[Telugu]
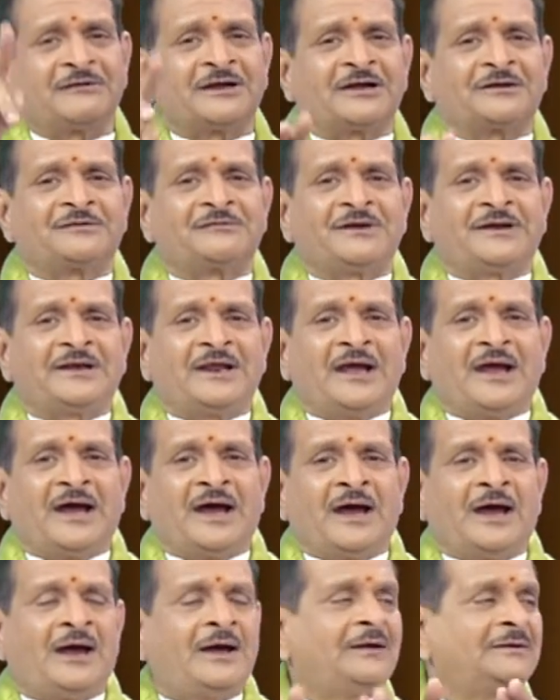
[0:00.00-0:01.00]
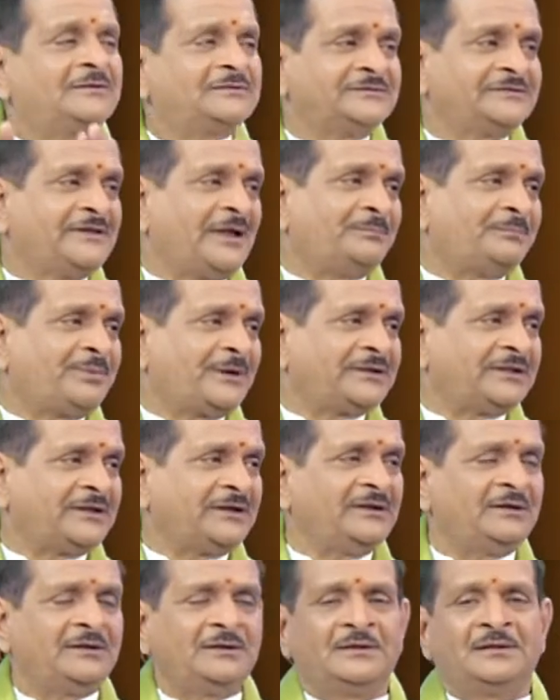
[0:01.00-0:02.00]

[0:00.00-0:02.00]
ఉన్నటువంటి ఆ దంపతి